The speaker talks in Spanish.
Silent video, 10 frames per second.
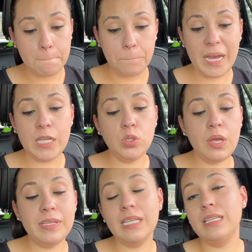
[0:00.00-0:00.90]
para eso
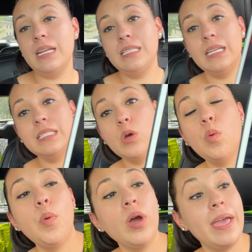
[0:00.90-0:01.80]
sabes que se necesita este
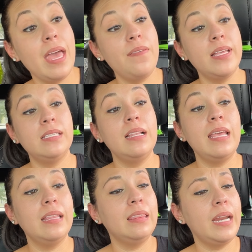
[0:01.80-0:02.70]
cupón que ya vence el
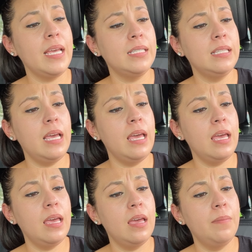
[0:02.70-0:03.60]
día 3
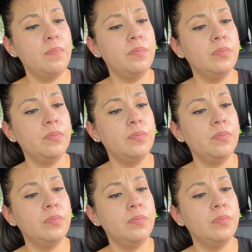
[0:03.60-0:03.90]
de